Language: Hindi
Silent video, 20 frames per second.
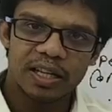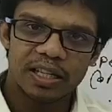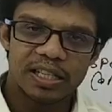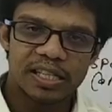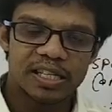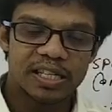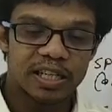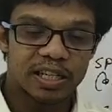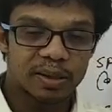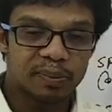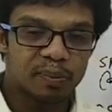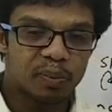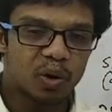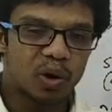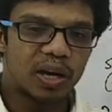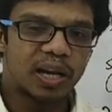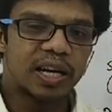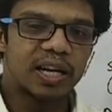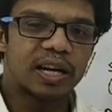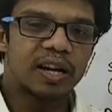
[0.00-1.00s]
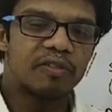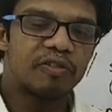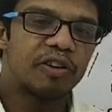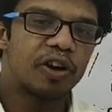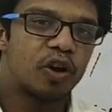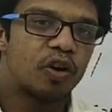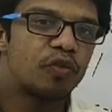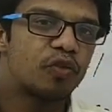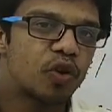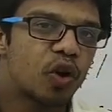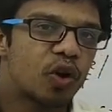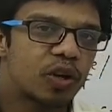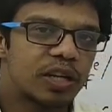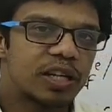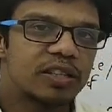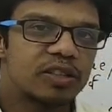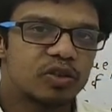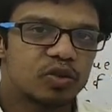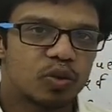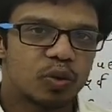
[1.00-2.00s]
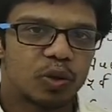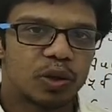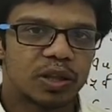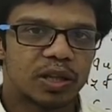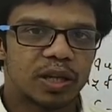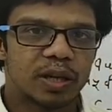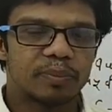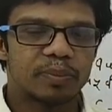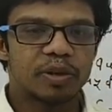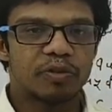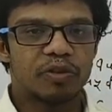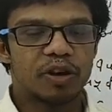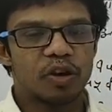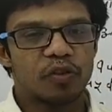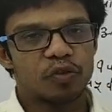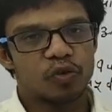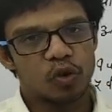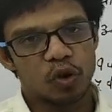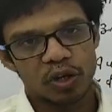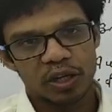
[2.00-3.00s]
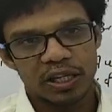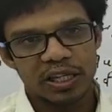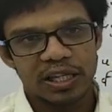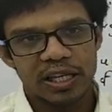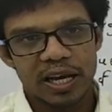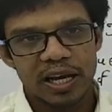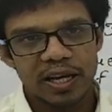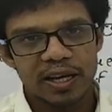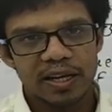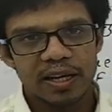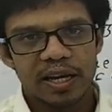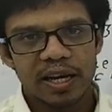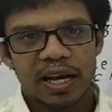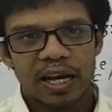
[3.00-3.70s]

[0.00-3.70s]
किसी के बोलने का वे ऑफ टॉकिंग जिसको बोलते हैं हम कि वे ऑफ टॉकिंग क्या है